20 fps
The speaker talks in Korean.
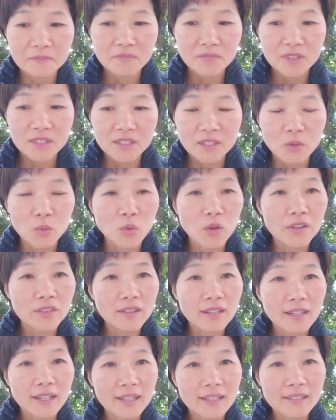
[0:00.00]
이제 원
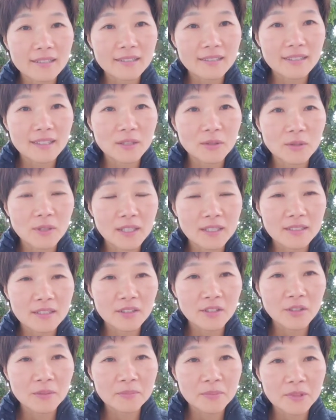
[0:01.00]
레가시라고 하는
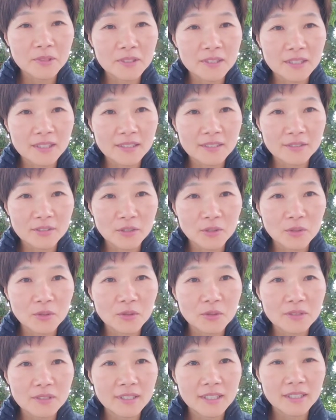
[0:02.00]
컴퍼니에서
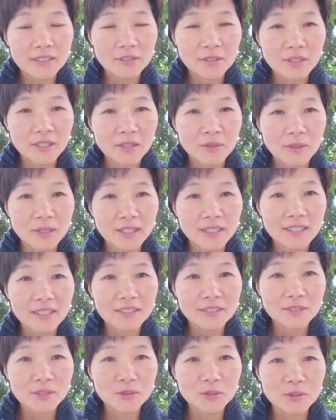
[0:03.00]
코디네이터가
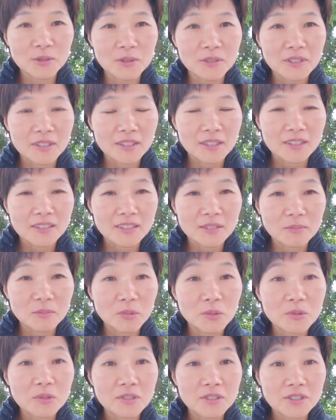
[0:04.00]
와가지고 이제
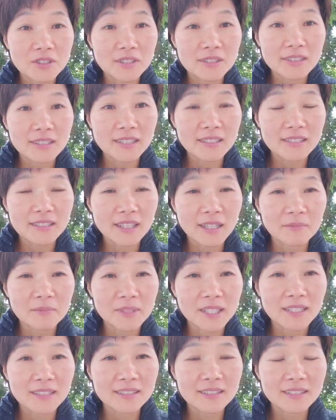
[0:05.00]
모든 절차를
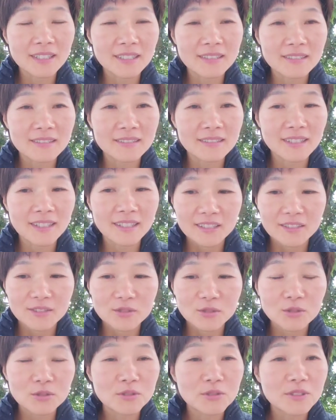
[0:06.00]
담당을 하는데
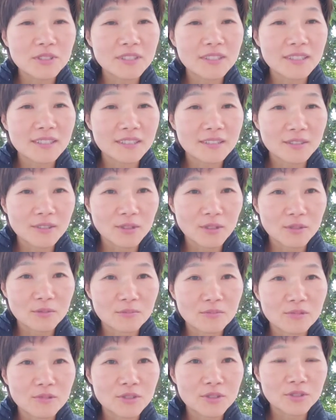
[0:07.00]
수술실에서
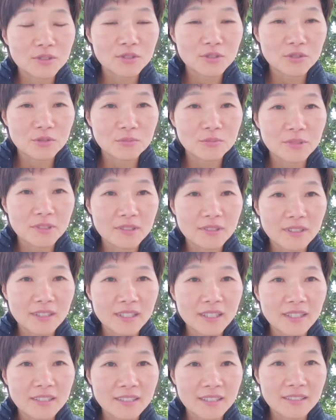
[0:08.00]
무엇을 준비를
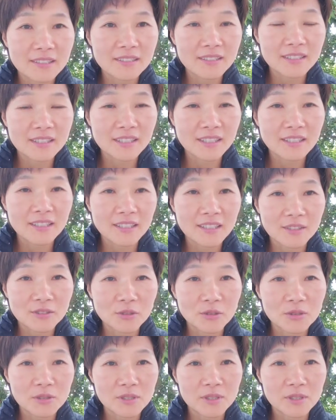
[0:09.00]
해야 되는지에 대해서